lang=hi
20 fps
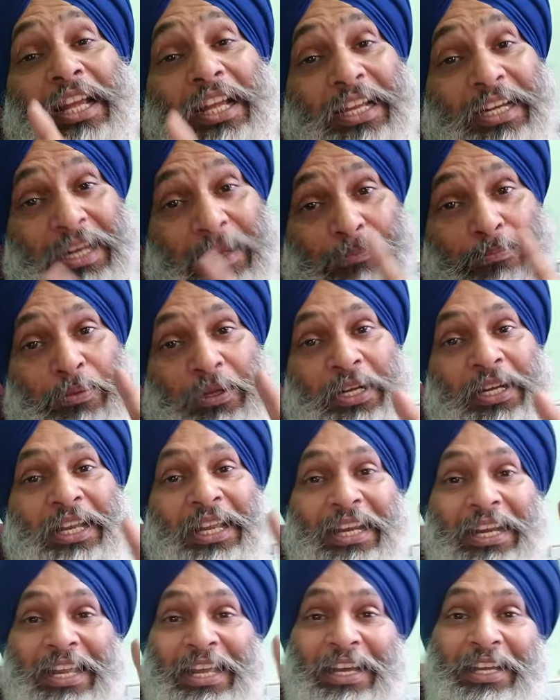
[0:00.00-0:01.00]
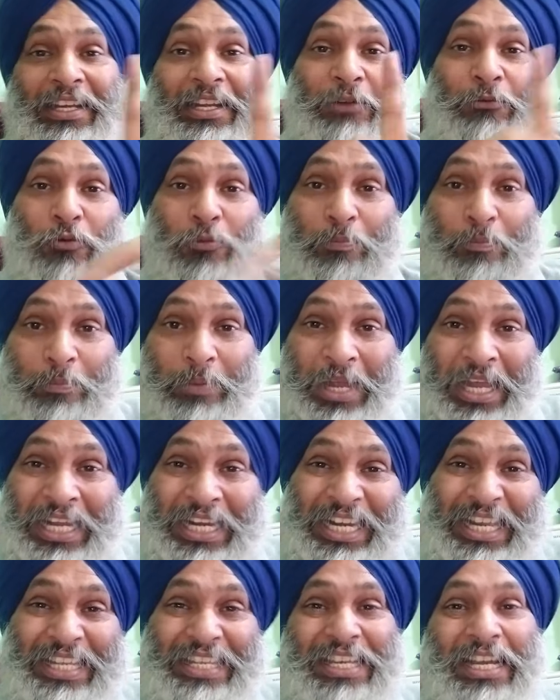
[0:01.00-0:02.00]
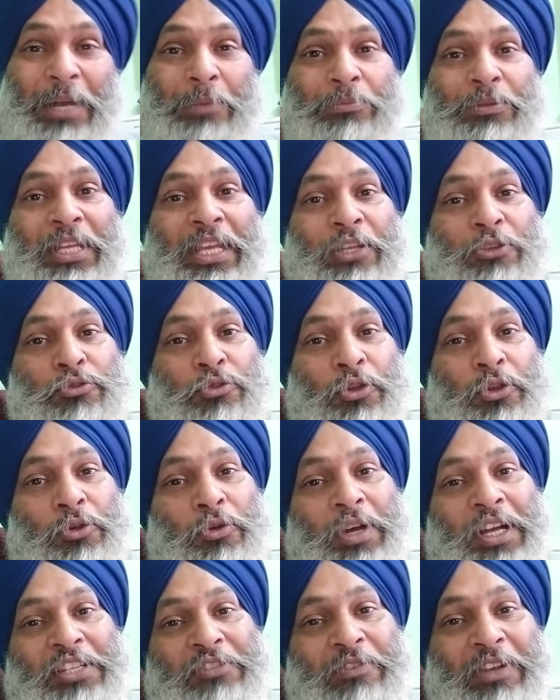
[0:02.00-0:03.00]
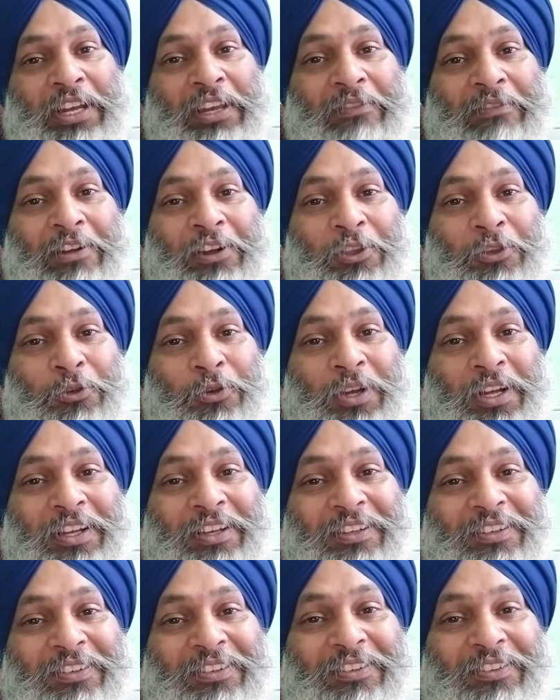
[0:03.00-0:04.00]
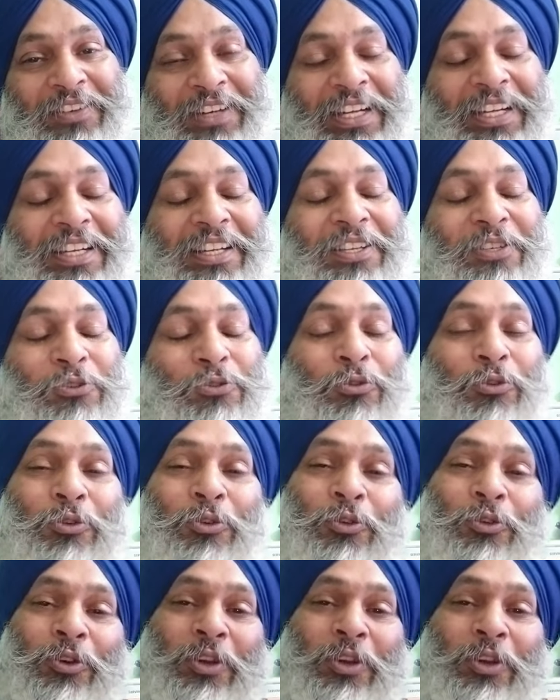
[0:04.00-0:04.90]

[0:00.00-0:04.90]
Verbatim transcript: क्लिप निकलेगा ना वो पहले ही आप देख चुके हो आज वाली वीडियो का राइट सो